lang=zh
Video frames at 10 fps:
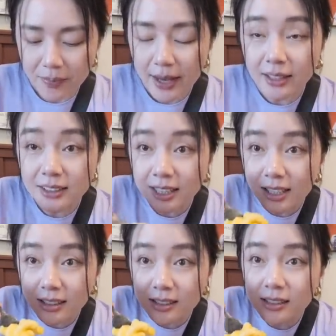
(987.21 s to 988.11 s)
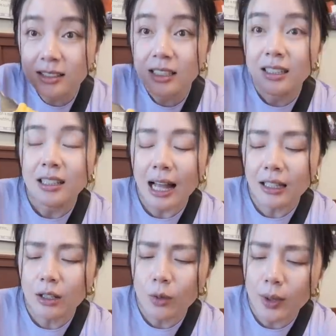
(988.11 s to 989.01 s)
egg and cheese， 它
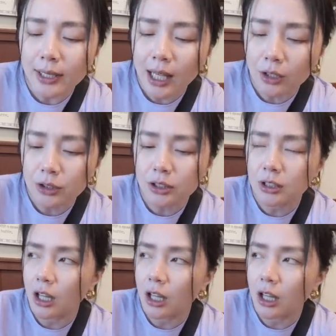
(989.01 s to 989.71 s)
的味道就是